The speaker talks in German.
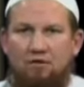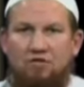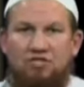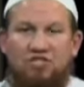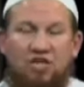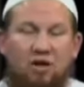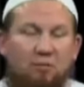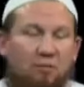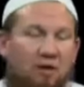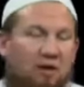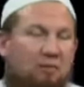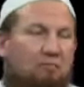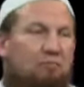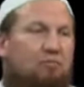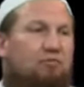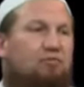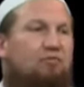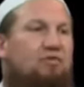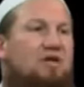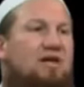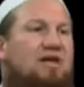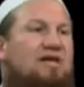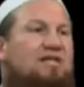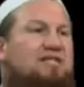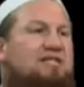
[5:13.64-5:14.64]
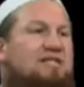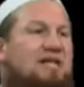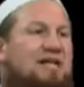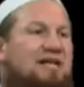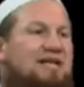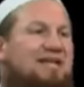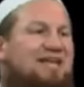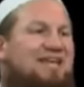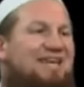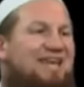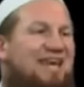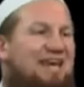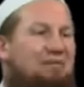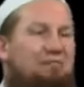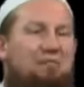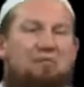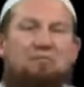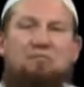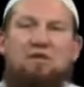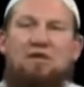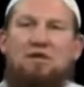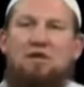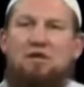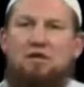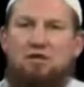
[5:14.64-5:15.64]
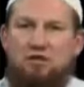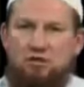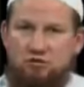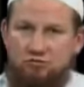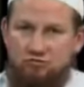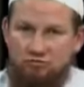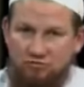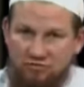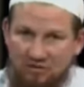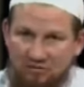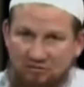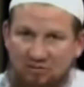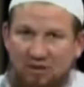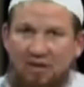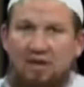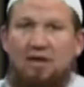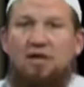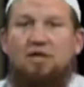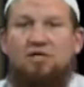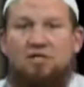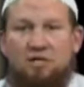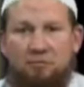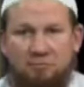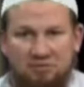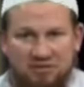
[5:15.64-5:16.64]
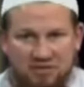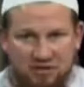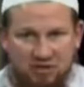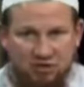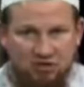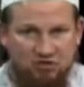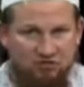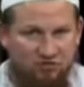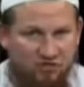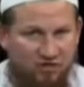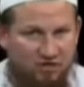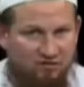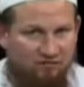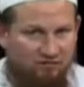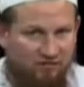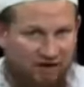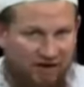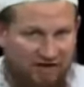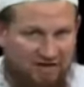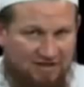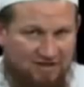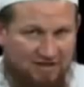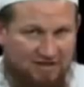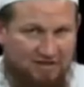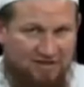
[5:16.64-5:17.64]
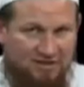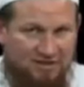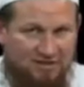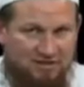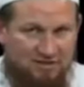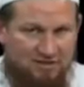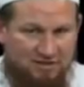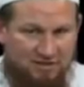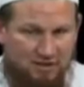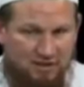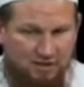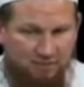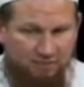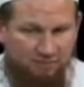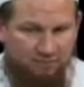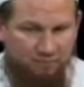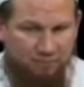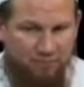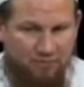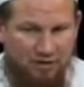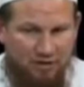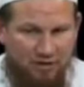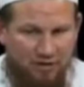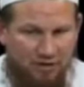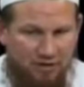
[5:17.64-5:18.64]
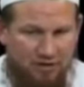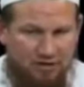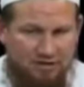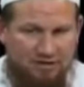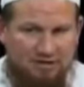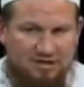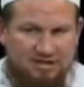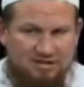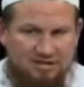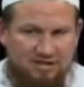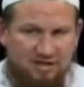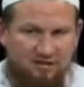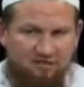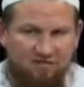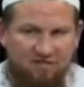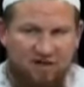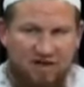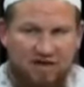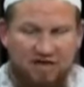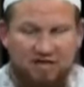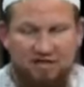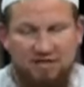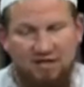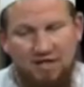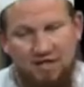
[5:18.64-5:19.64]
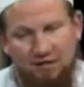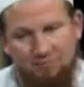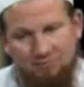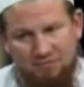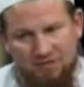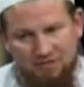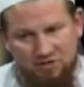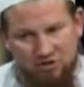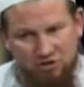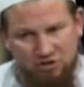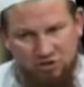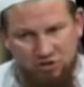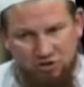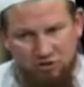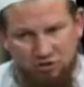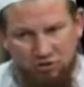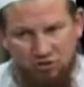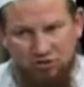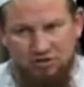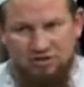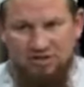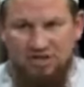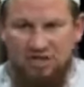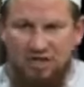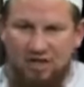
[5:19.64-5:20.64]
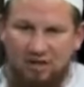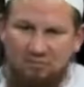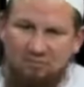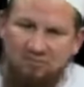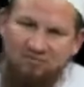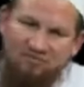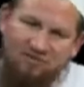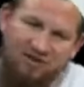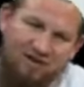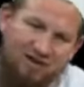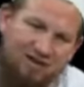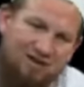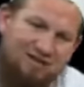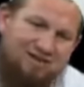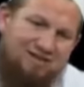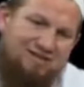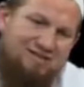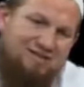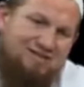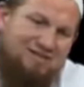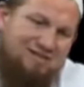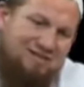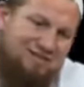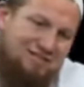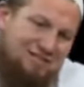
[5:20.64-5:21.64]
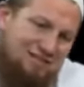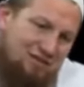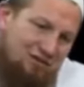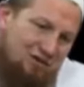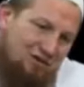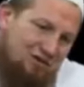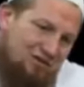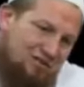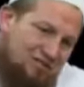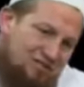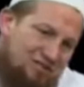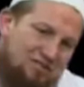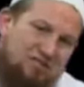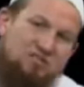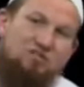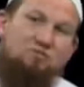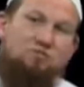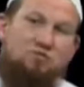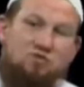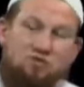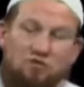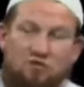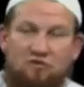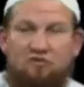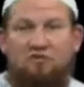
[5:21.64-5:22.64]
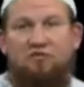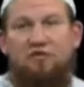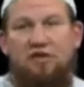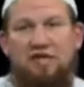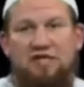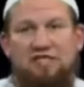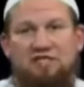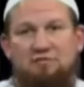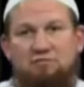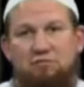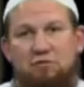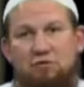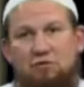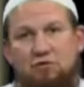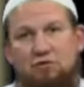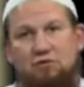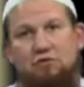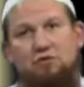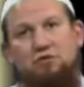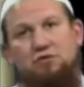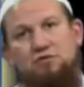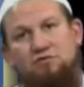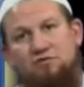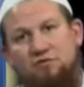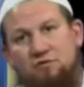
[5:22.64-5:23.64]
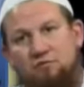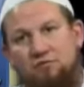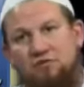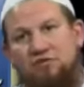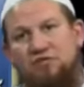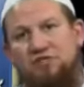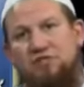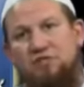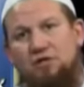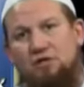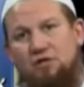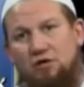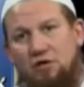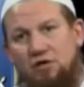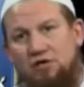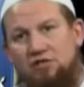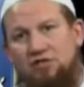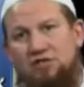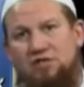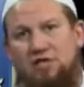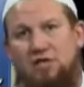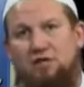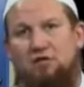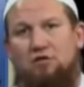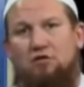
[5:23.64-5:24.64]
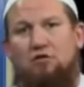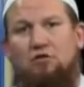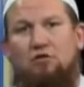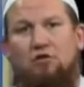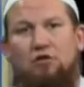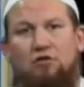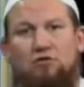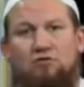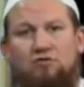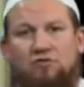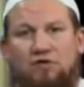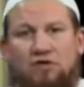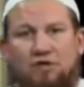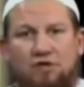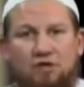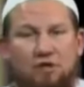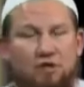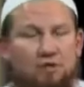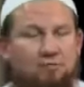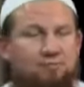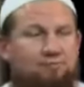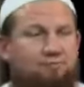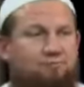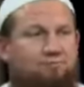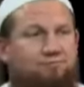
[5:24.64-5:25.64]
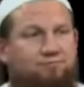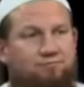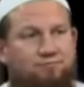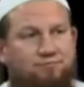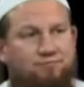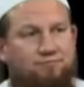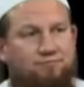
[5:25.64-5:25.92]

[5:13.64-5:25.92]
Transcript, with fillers: Und ich habe einem Bruder gesagt, gebe mir, du nimm, ich habe gesagt, ich will weiter diesen, ähm, diesen Effekt haben, dass ich die Leute habe, weil die Leute sind sowieso in Facebook und wir müssen die Leute dann noch irgendwie ähm,